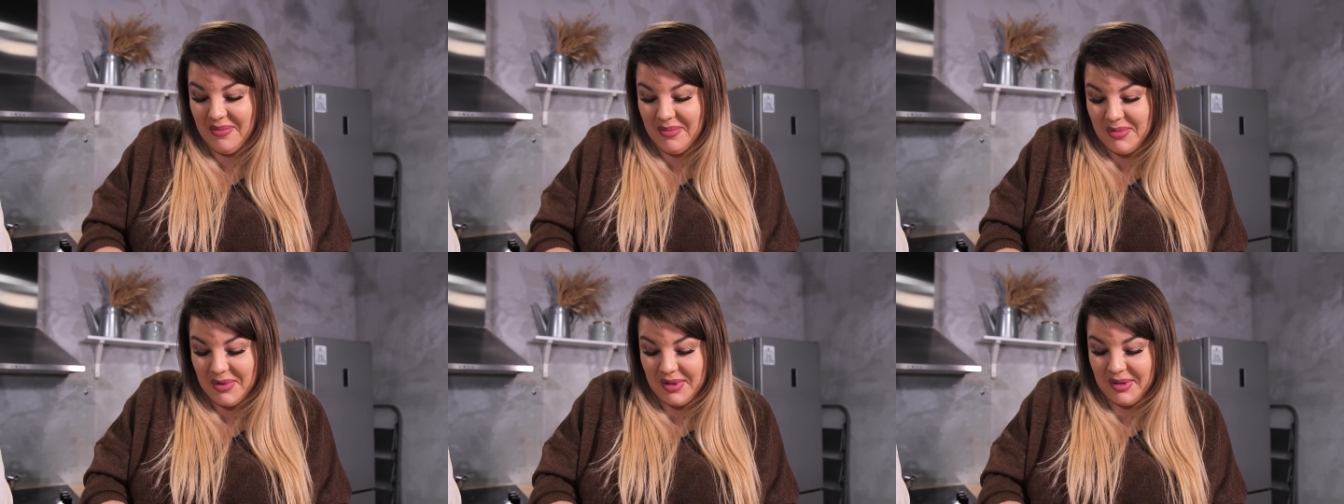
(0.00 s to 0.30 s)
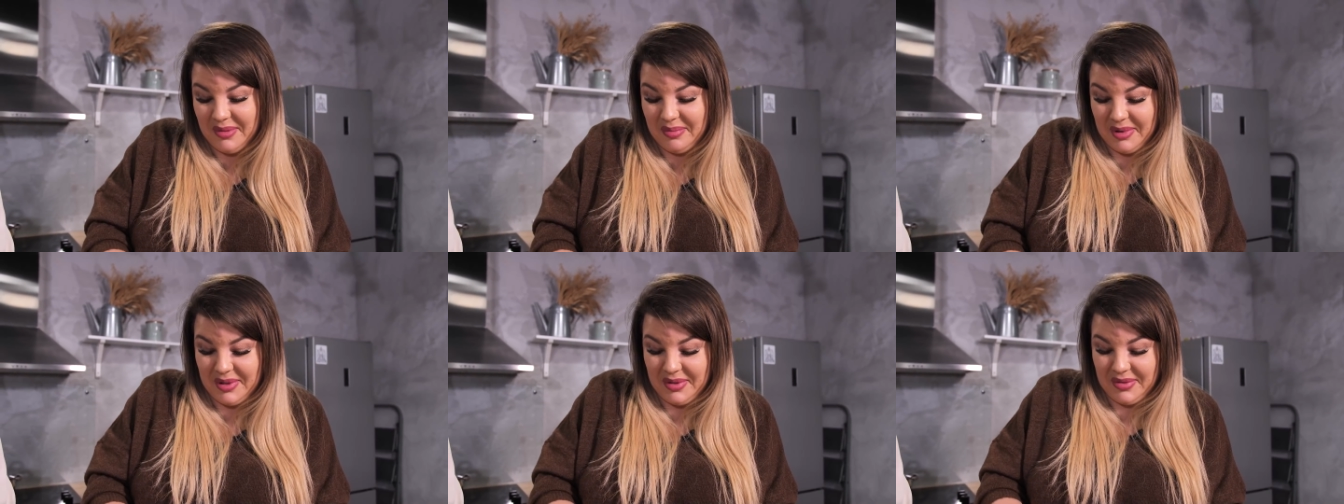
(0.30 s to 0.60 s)

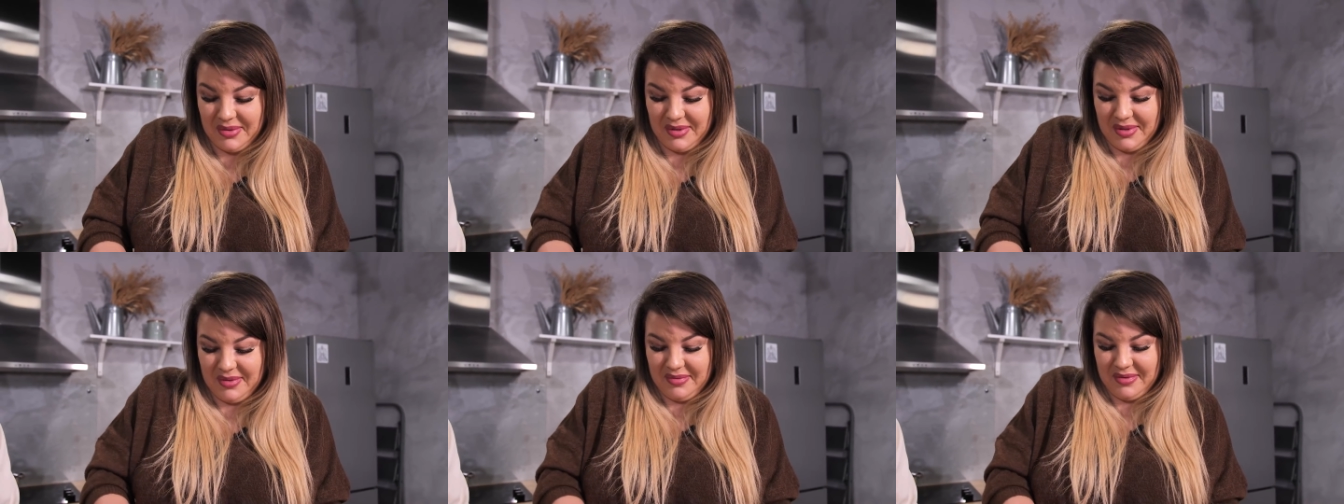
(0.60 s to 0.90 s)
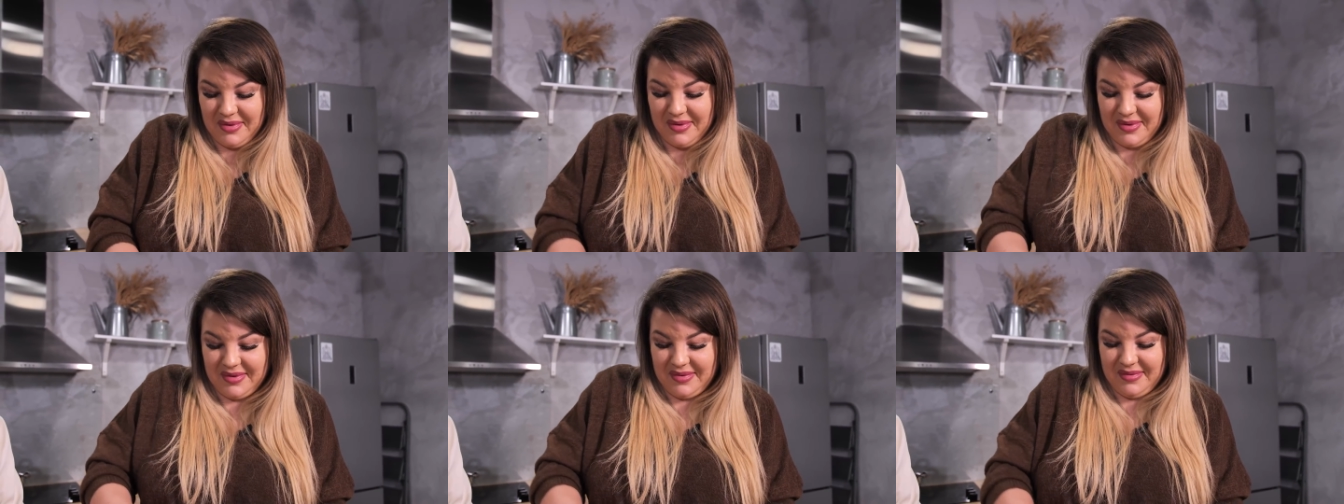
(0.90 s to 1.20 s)
Может быть, у
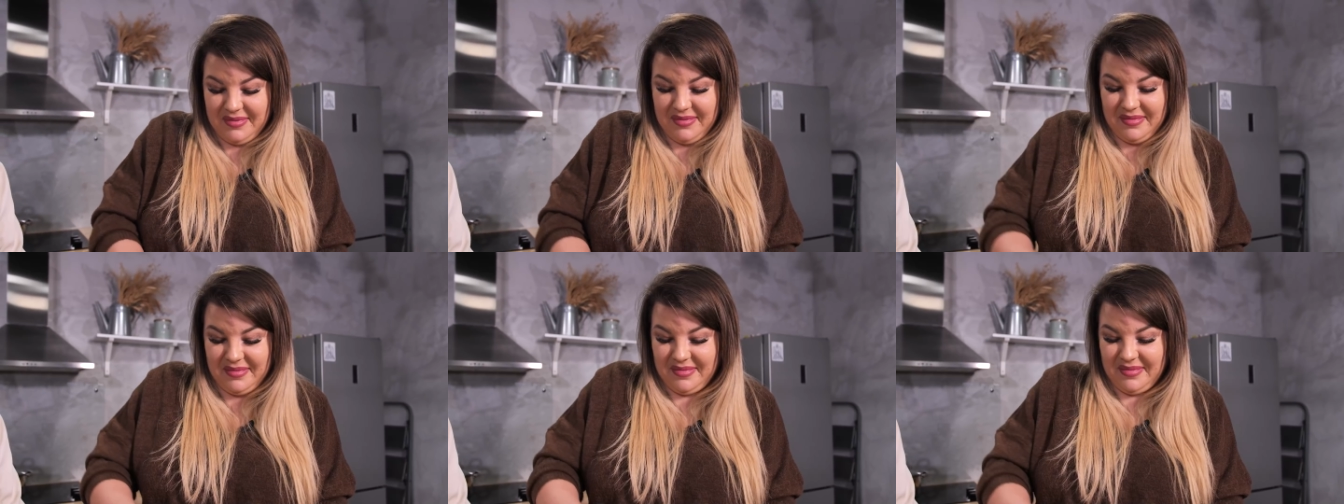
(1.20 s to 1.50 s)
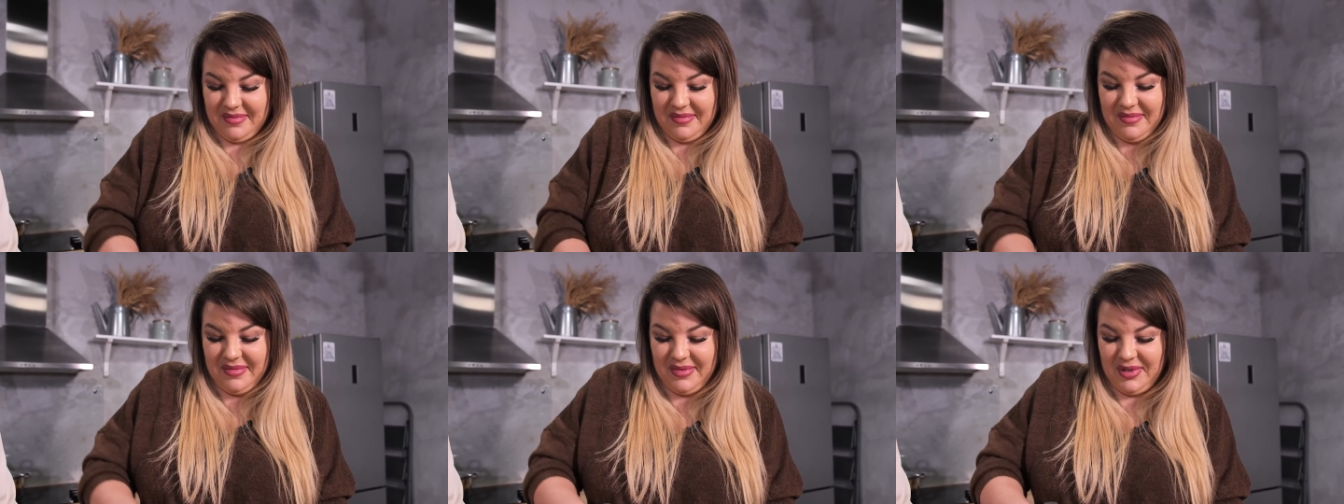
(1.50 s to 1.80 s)
него
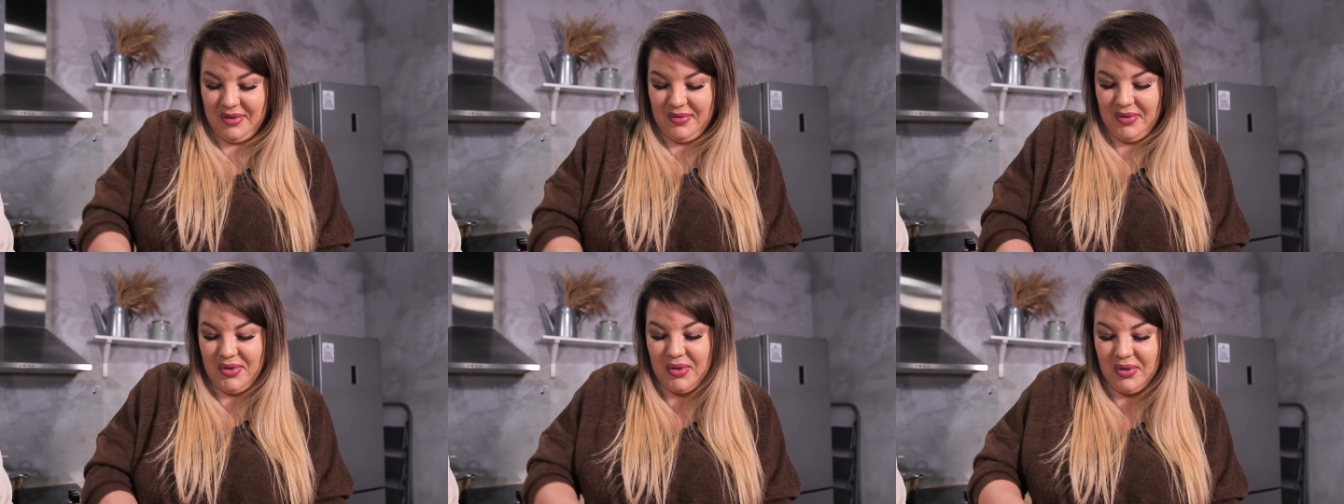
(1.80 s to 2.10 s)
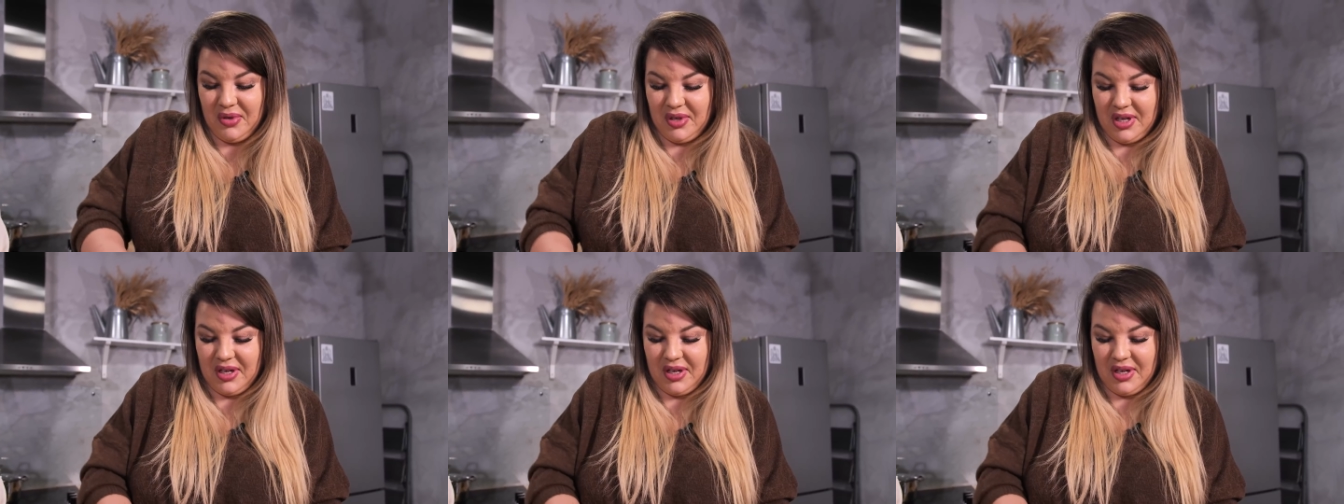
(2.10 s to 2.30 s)
не все